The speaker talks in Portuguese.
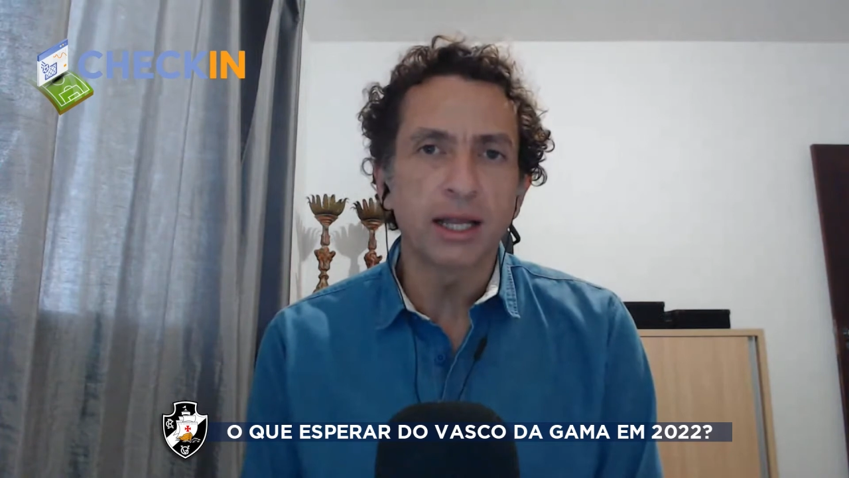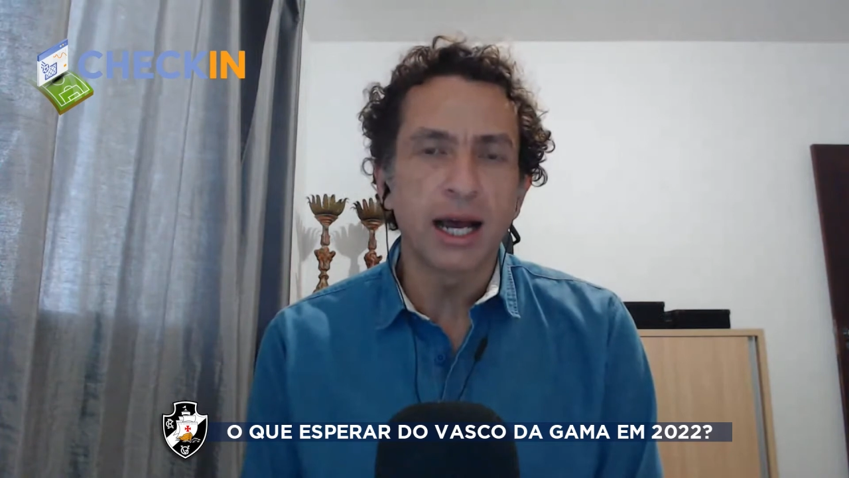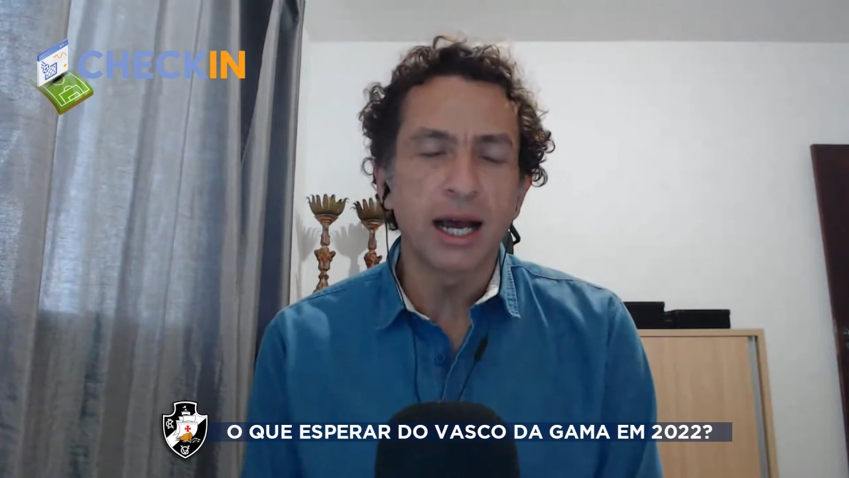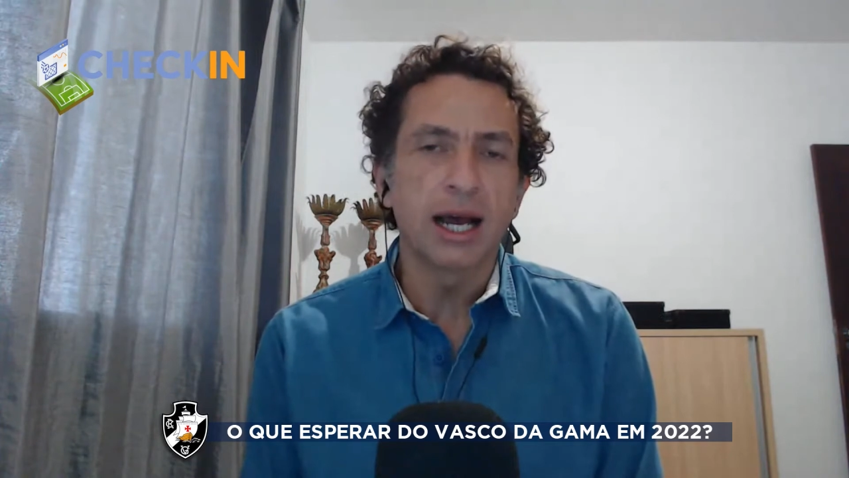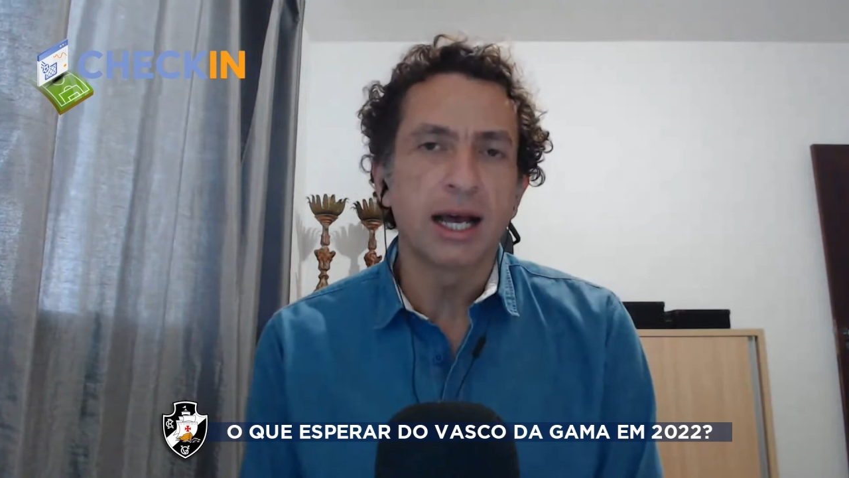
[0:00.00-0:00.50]

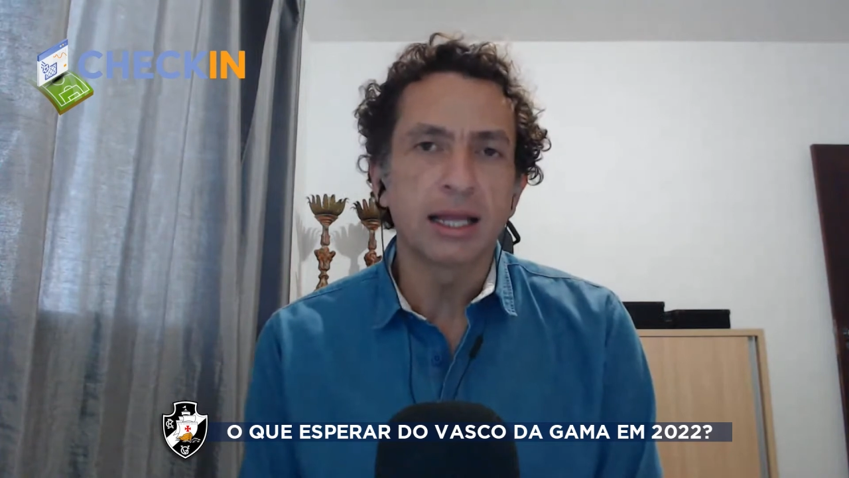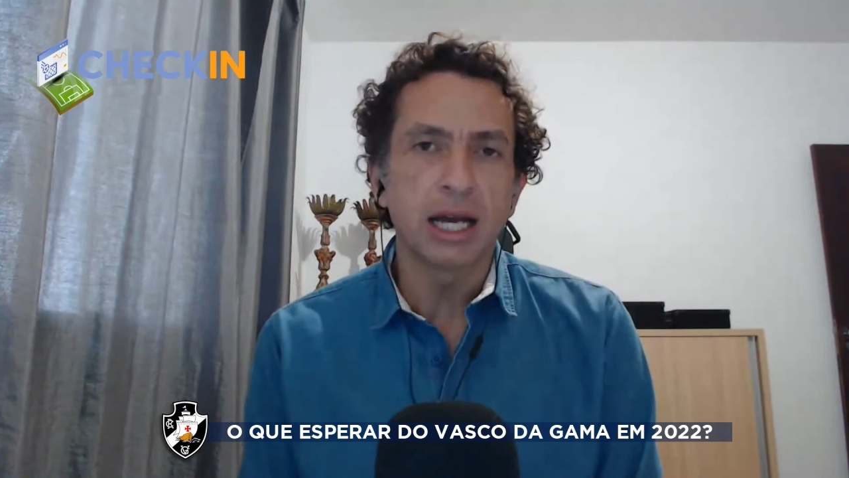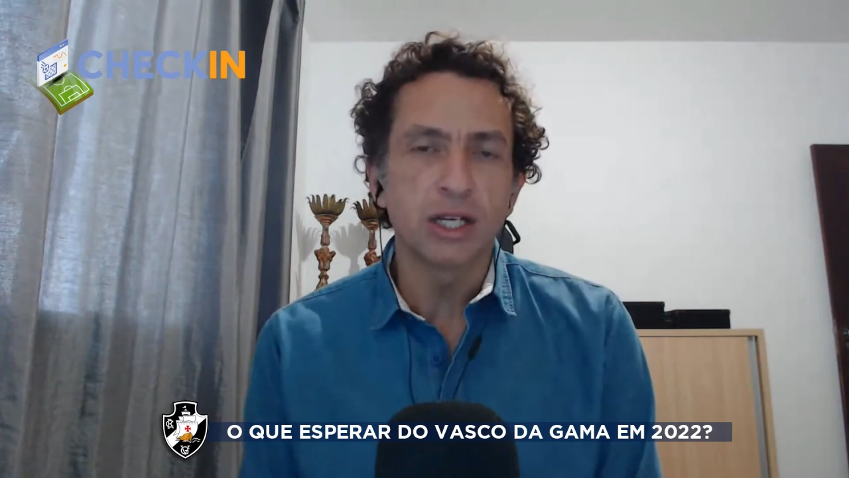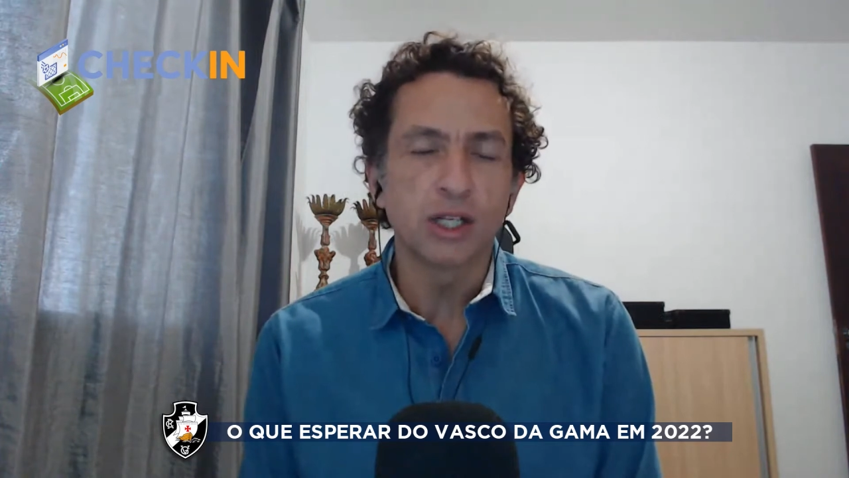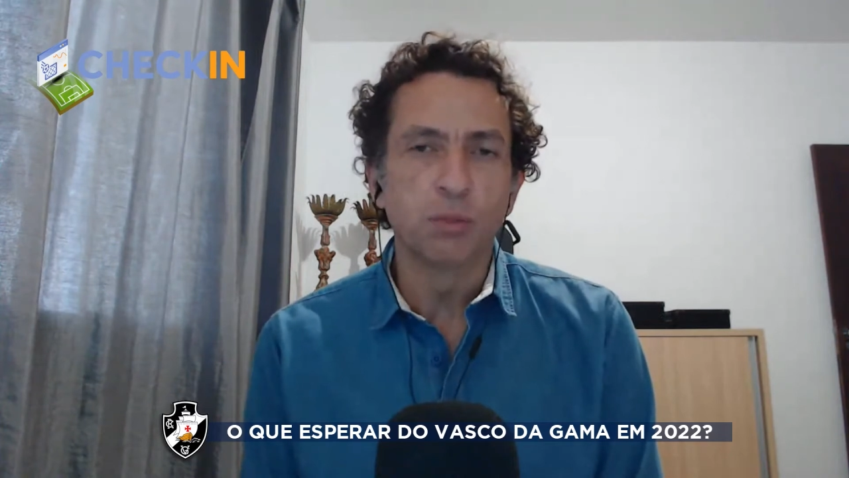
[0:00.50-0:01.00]
da,
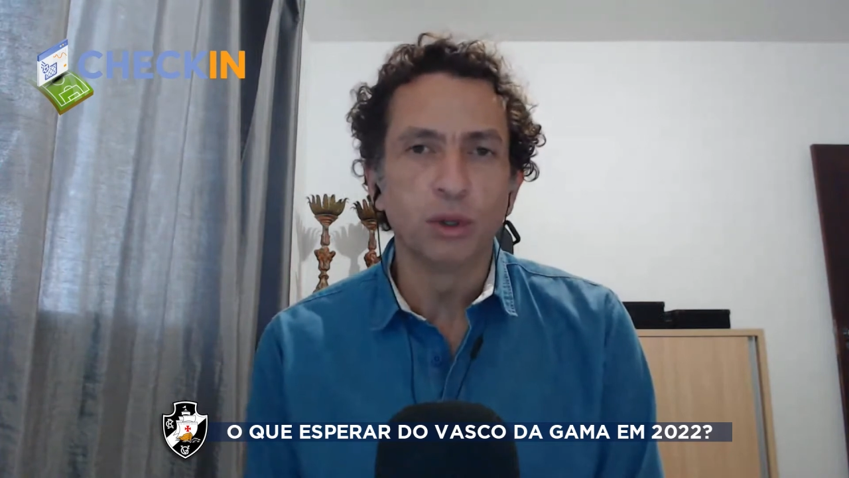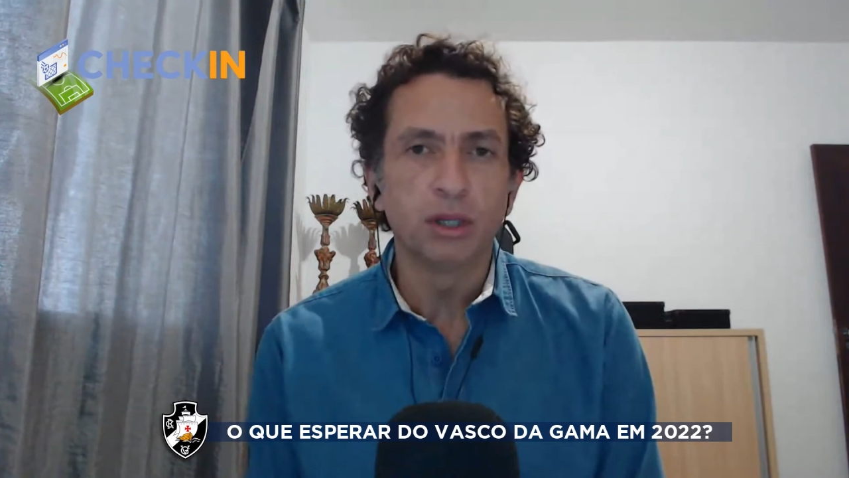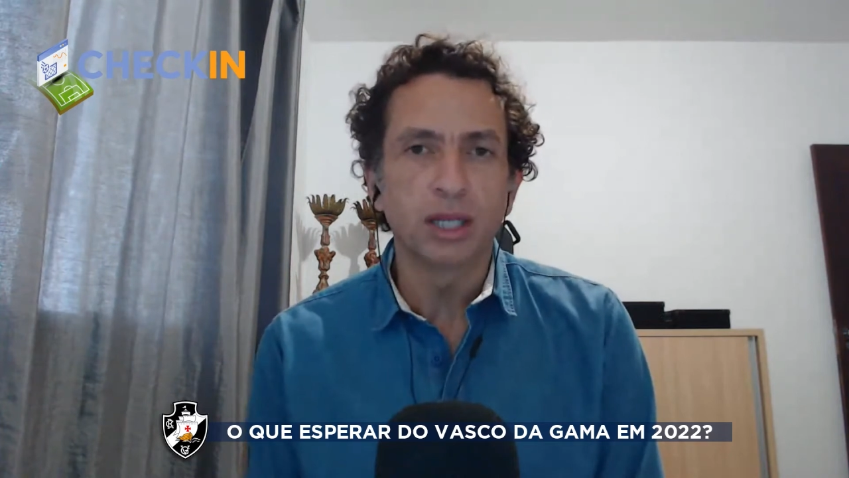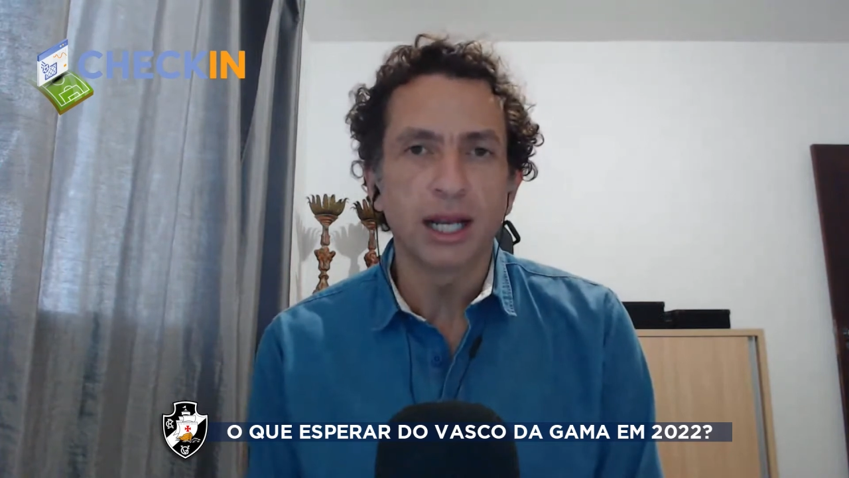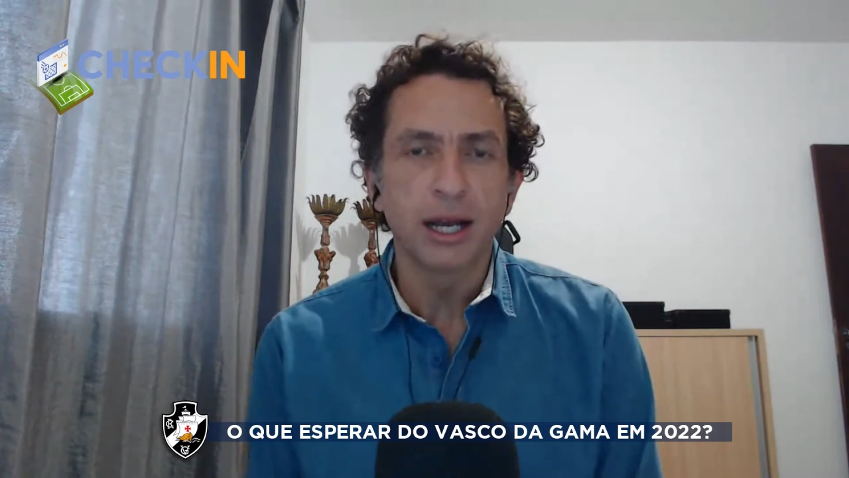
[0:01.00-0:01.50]
da
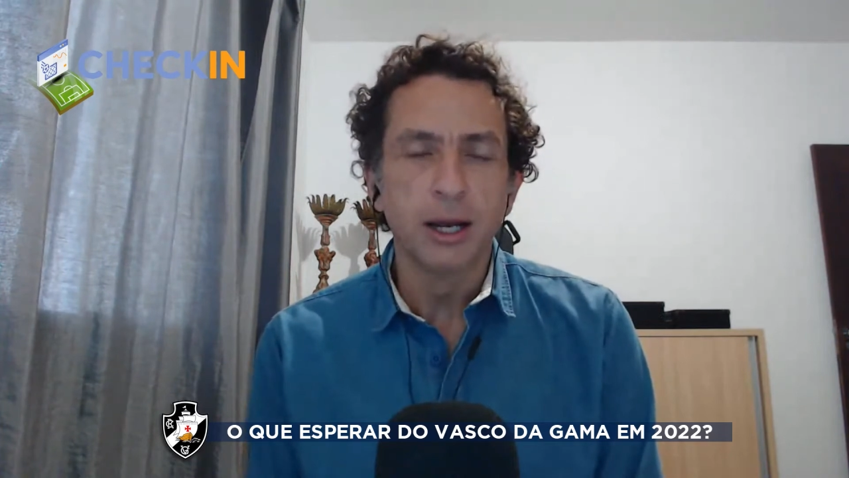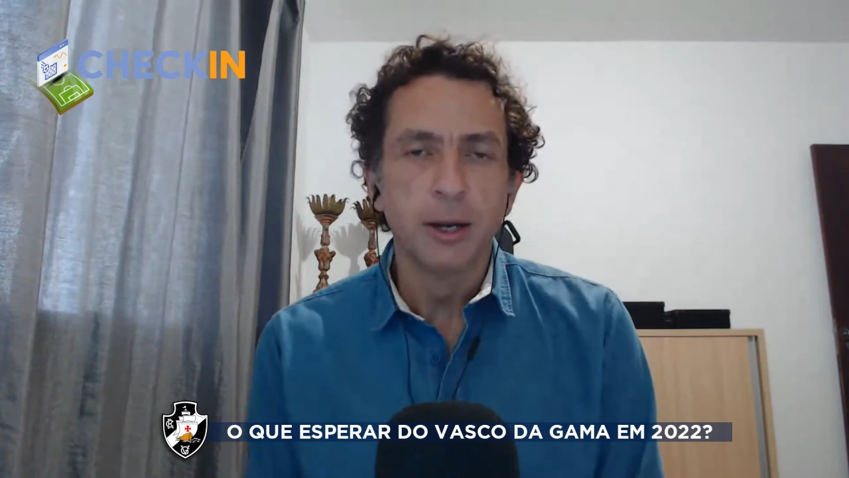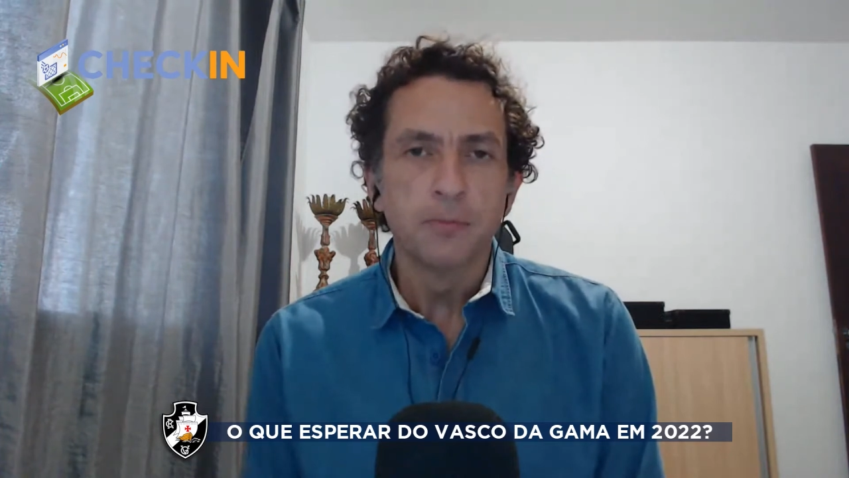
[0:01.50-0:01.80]
disputa, né?